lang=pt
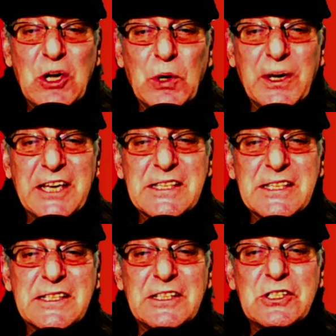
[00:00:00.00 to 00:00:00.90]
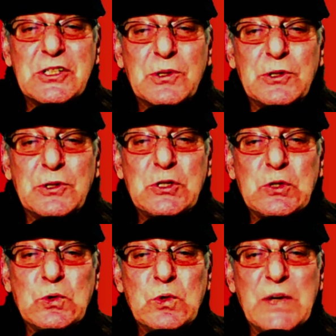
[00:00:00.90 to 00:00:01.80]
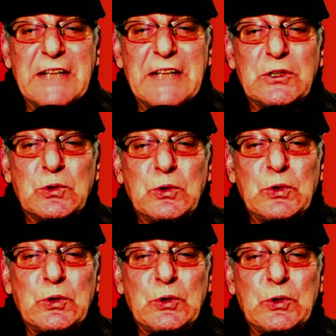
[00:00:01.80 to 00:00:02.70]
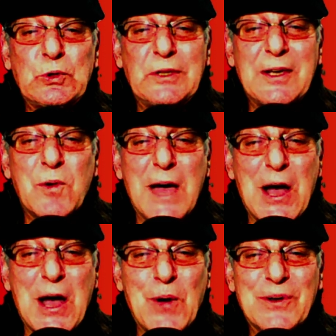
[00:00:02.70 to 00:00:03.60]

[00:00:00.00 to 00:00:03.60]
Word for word: o restante continua tudo igual.